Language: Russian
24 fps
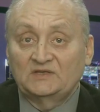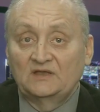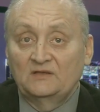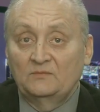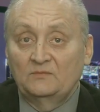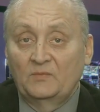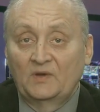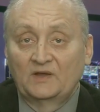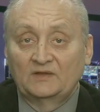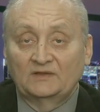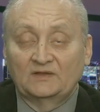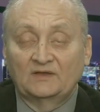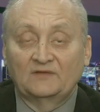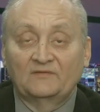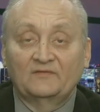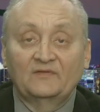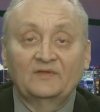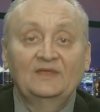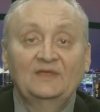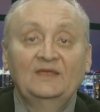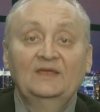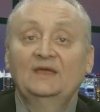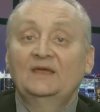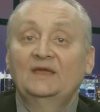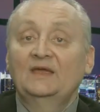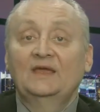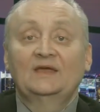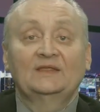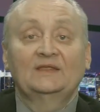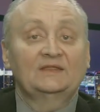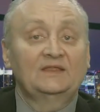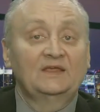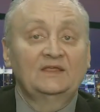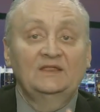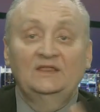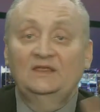банков. И
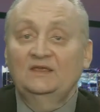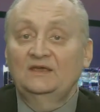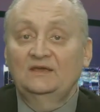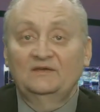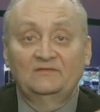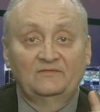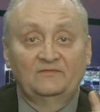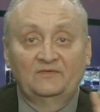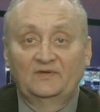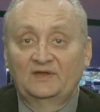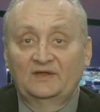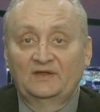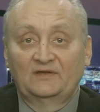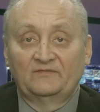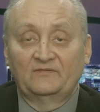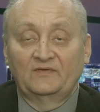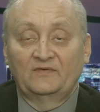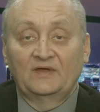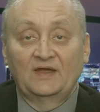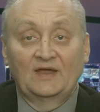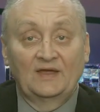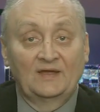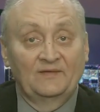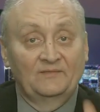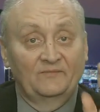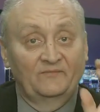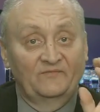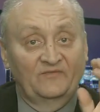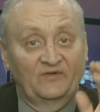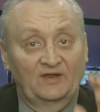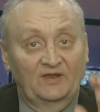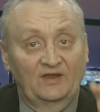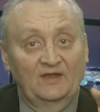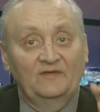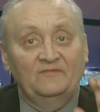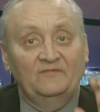это не МВФ.
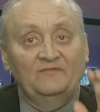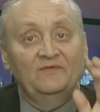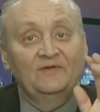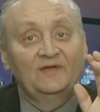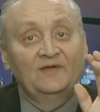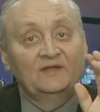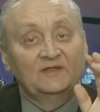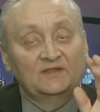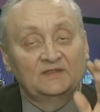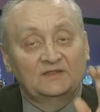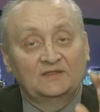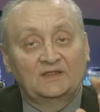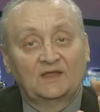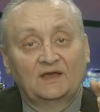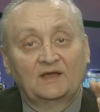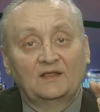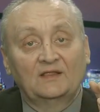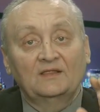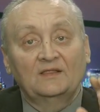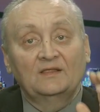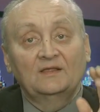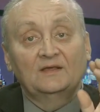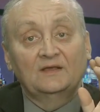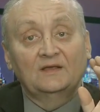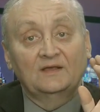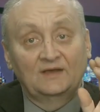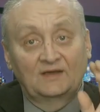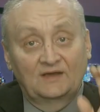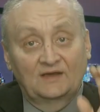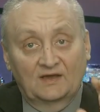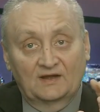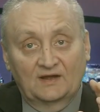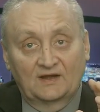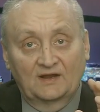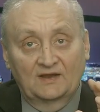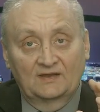МВФ дал
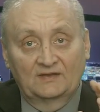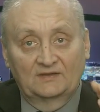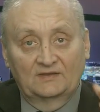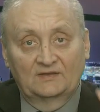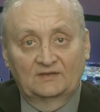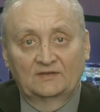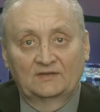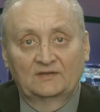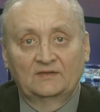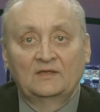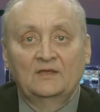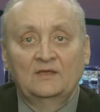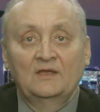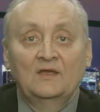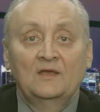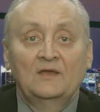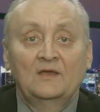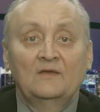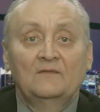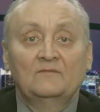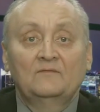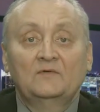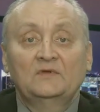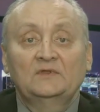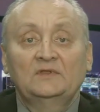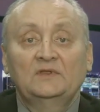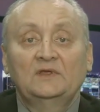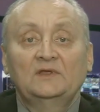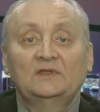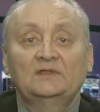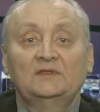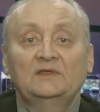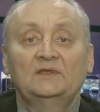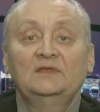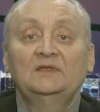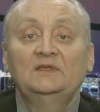гарантии. Вот
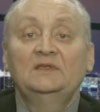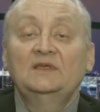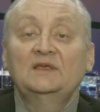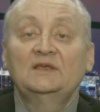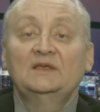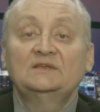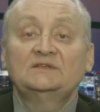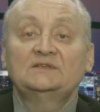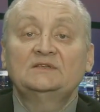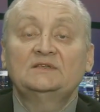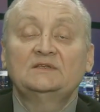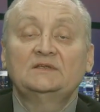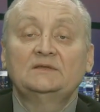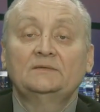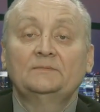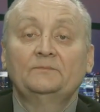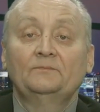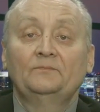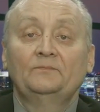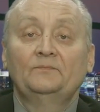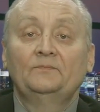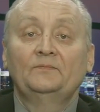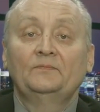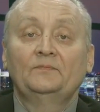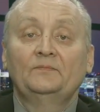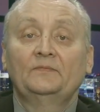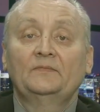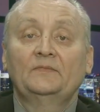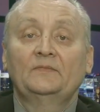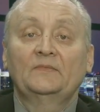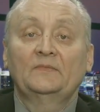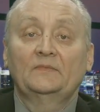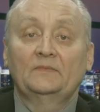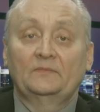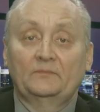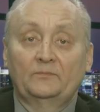это и есть
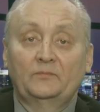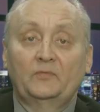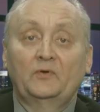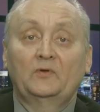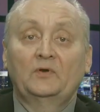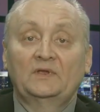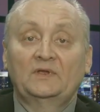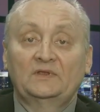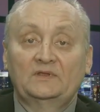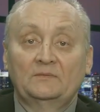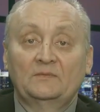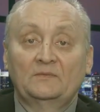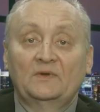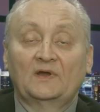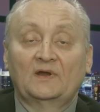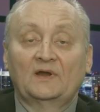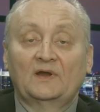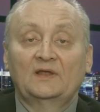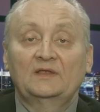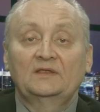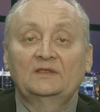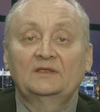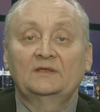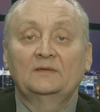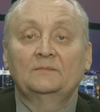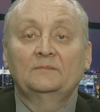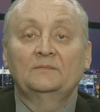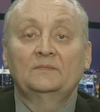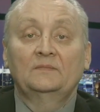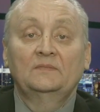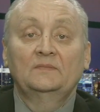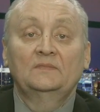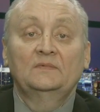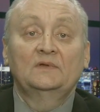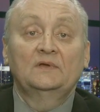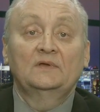по этим гарантиям
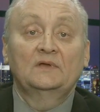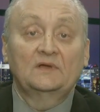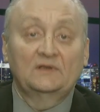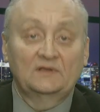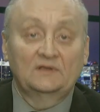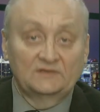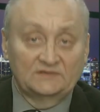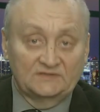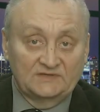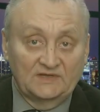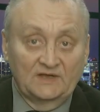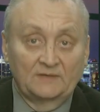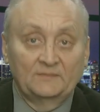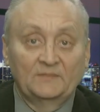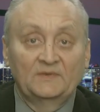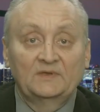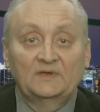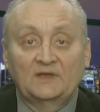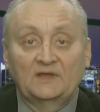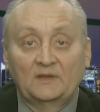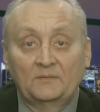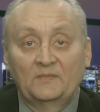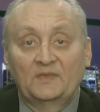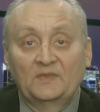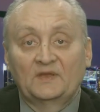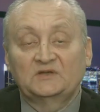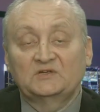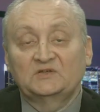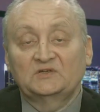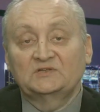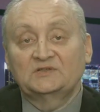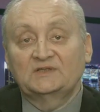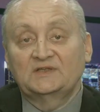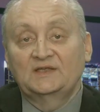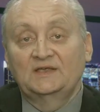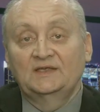самый
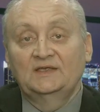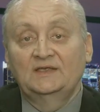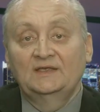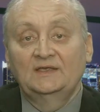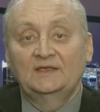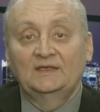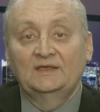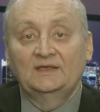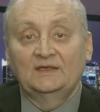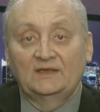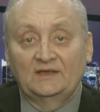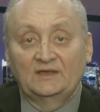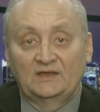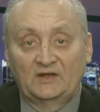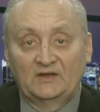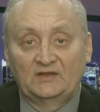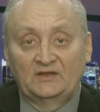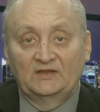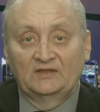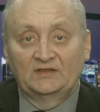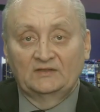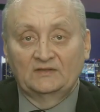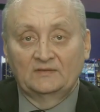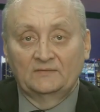коммерческий кредит.